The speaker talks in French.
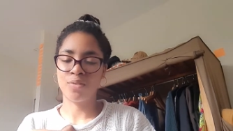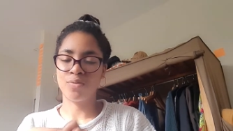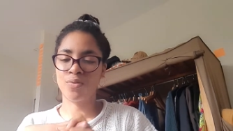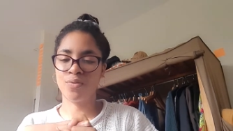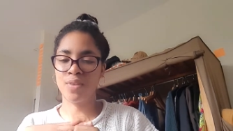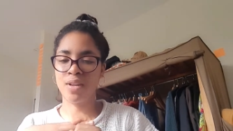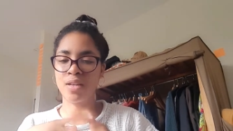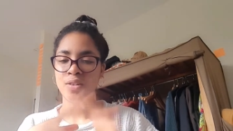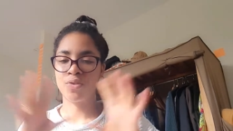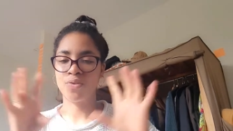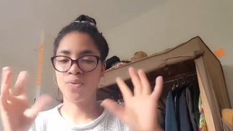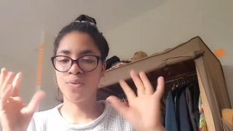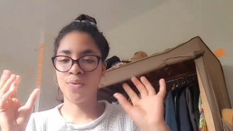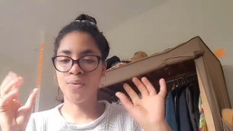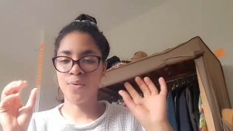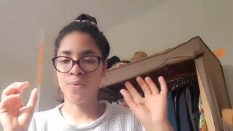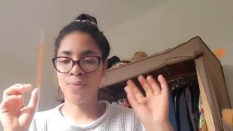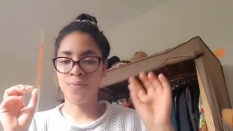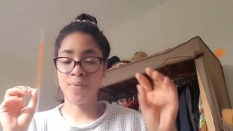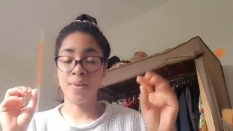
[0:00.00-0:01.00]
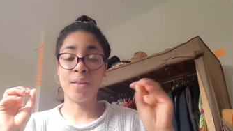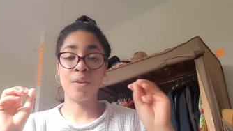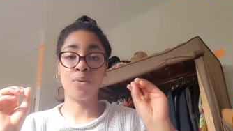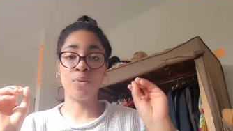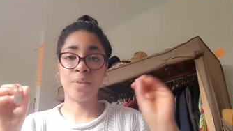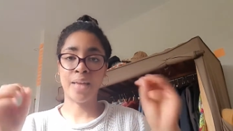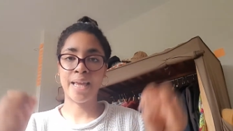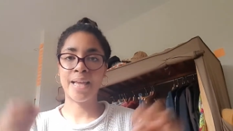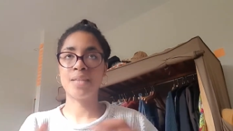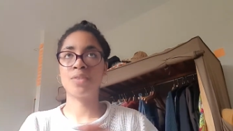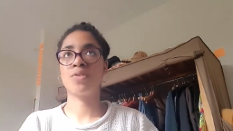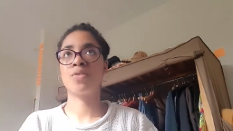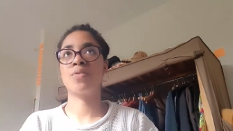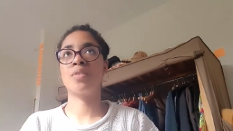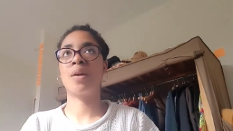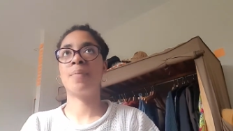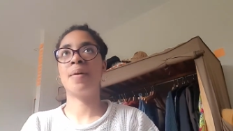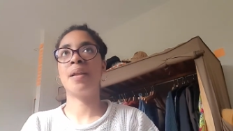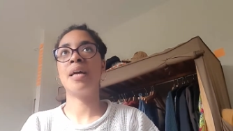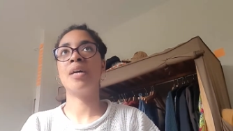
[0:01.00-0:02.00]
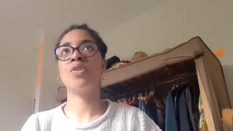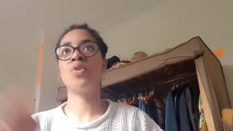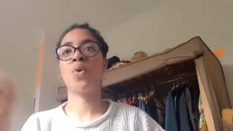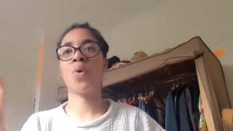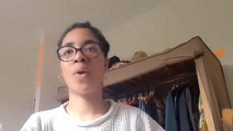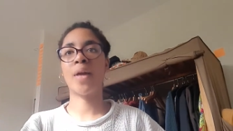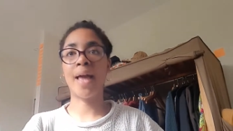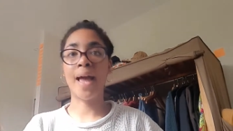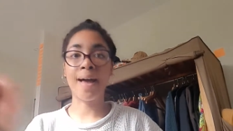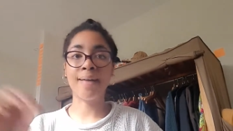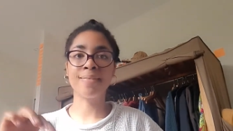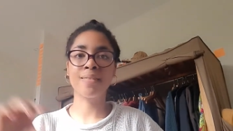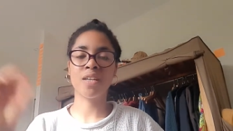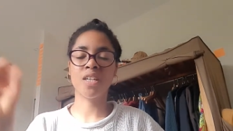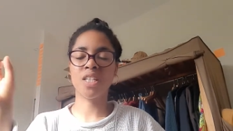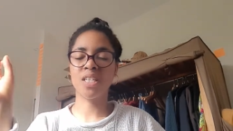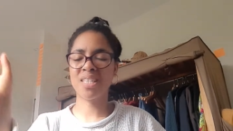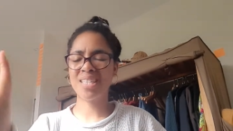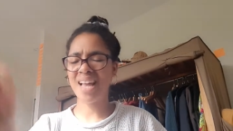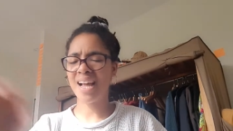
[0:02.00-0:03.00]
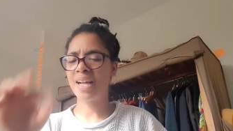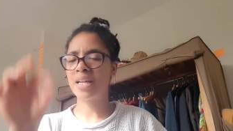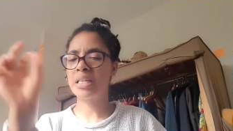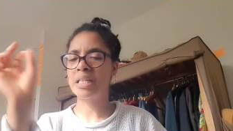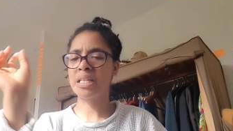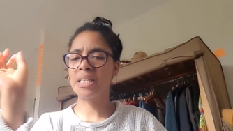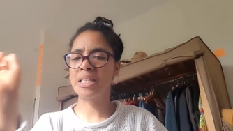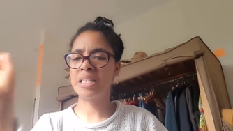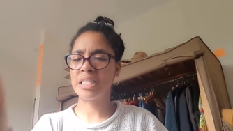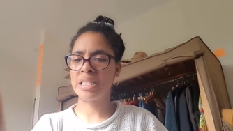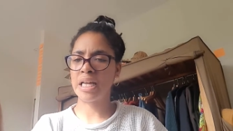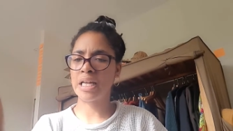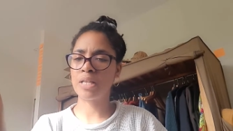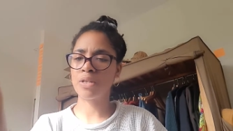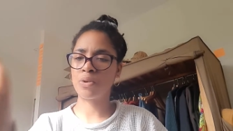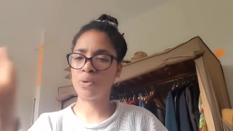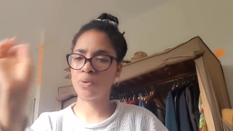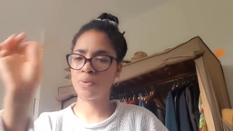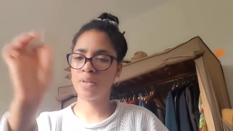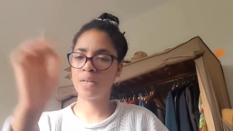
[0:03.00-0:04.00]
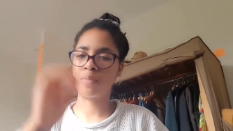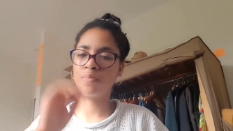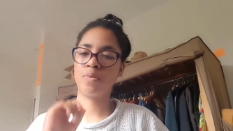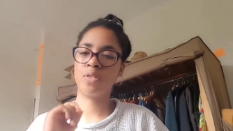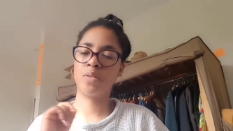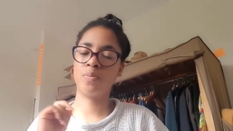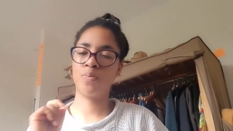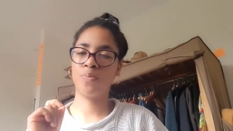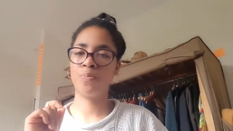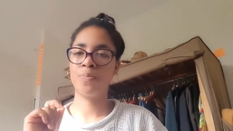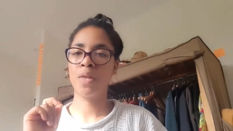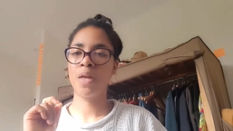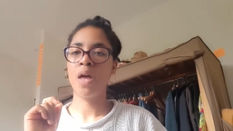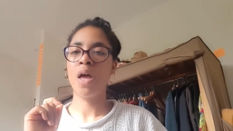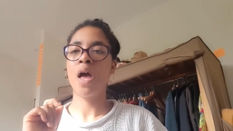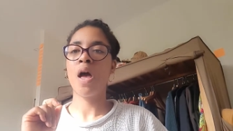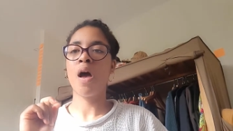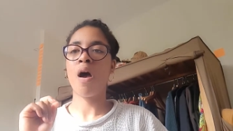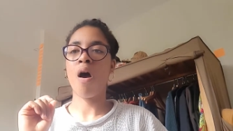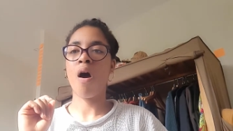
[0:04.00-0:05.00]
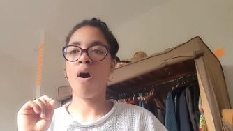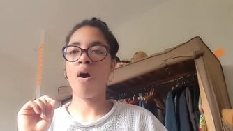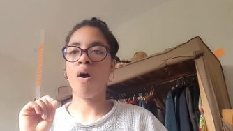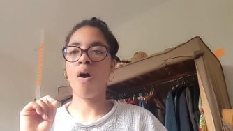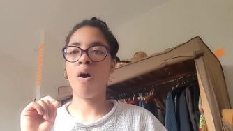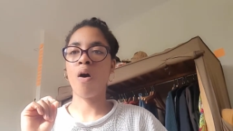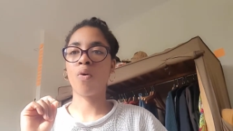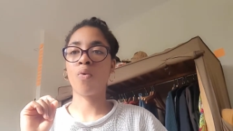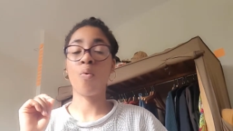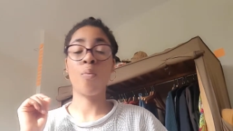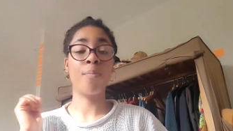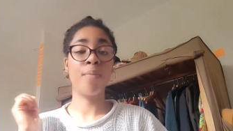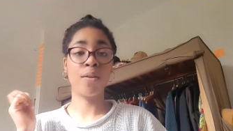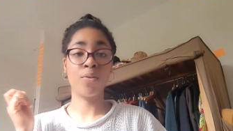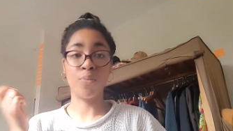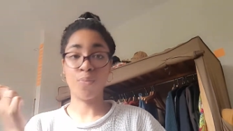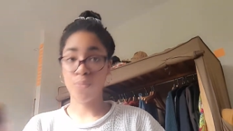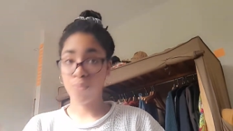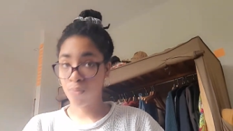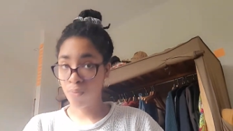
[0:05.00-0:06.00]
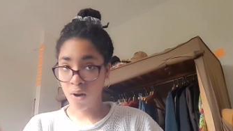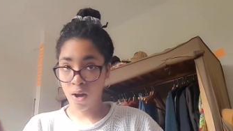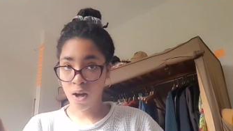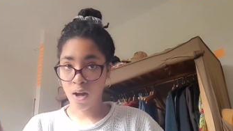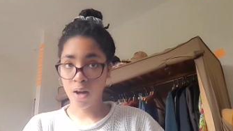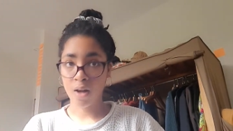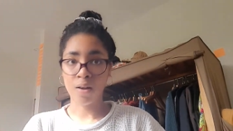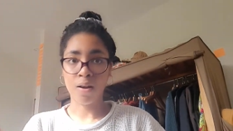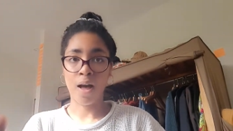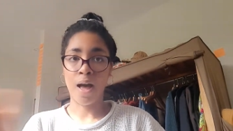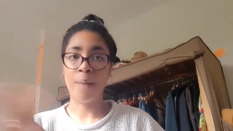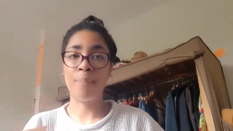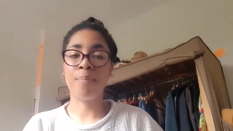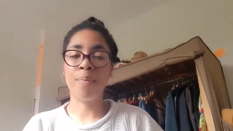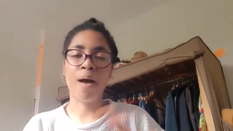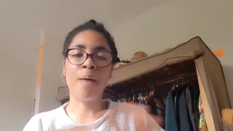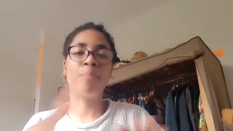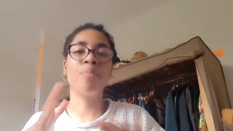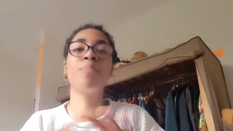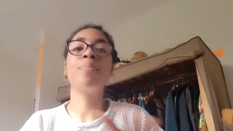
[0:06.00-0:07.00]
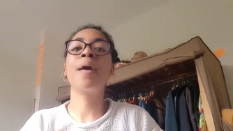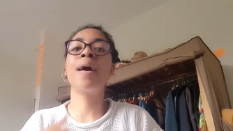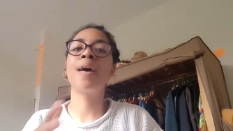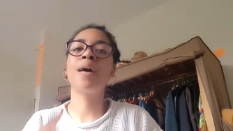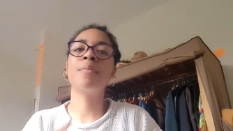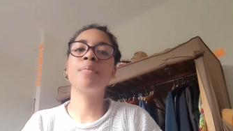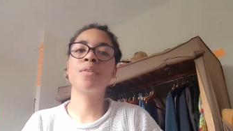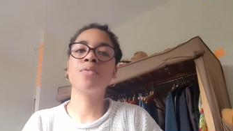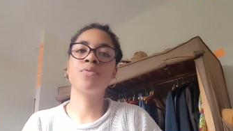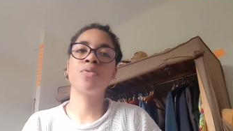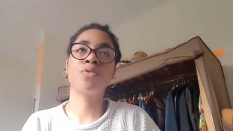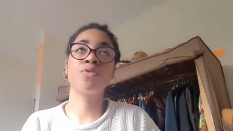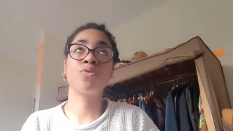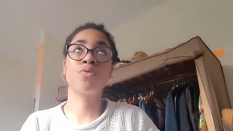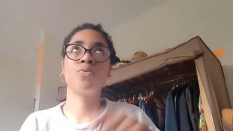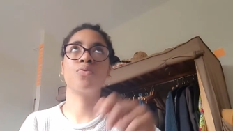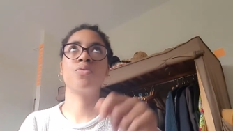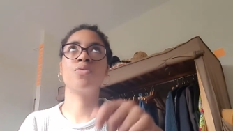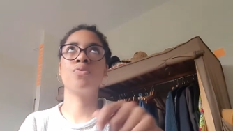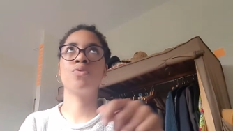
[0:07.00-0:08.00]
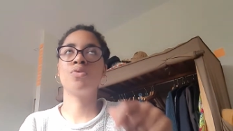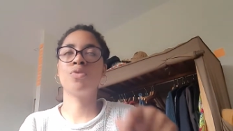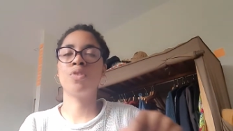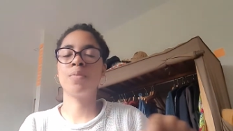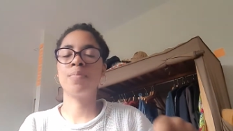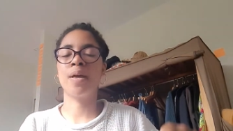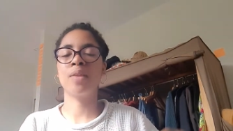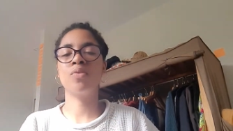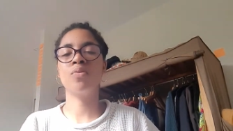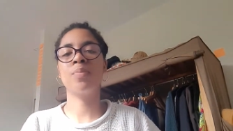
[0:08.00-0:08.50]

Donc voilà, je fais le tri, qu'est-ce que je veux dire par là Je regarde chaque chaîne, je suis là, me dis, bon, euh, combien de fois, à, peu près, hein, bien sûr, je, je, note pas tout,